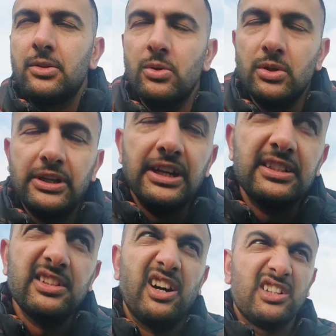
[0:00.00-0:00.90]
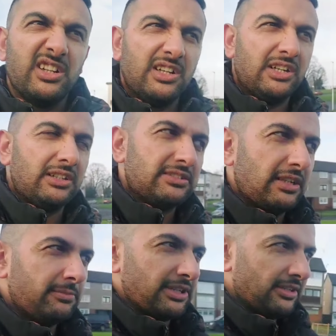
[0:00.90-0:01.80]
तो डेढ़ साल का
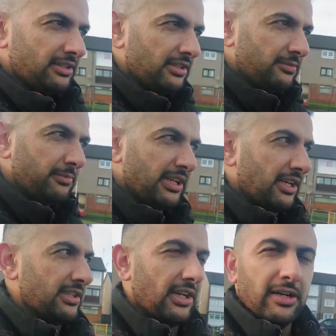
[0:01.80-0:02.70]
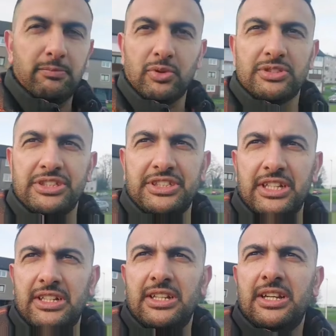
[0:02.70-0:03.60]
असल में मेरा था
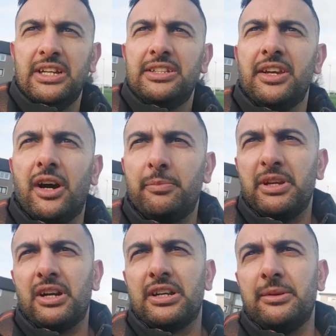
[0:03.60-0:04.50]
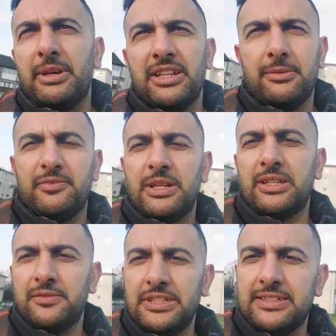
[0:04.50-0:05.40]
प्रोसीजर यहाँ पे आगे मैंने
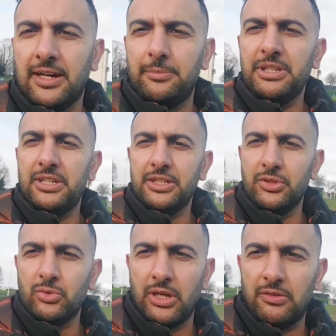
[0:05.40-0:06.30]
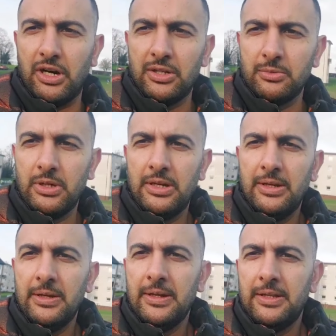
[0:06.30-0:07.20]
मतलब वीज़ा भी रिन्यू करवा रहा
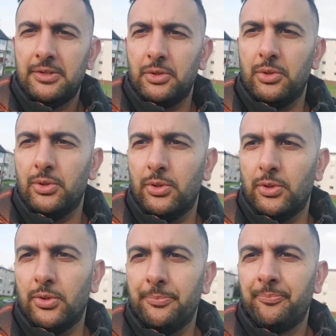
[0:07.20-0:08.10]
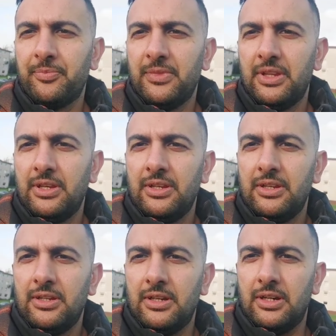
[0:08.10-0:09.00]
हूँ तो
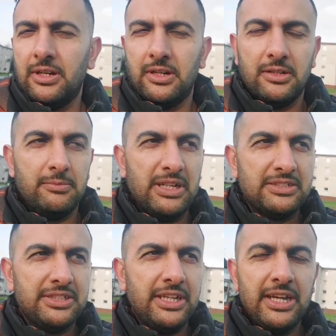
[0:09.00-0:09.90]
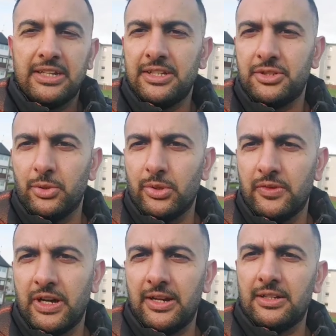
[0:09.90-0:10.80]
आ, बस ये है कि
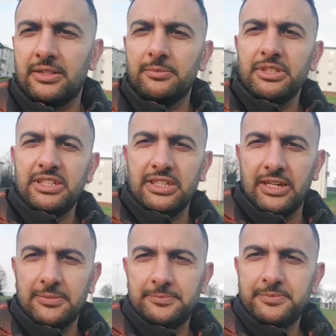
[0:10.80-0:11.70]
शौक़ वगैरह ख़त्म नहीं किया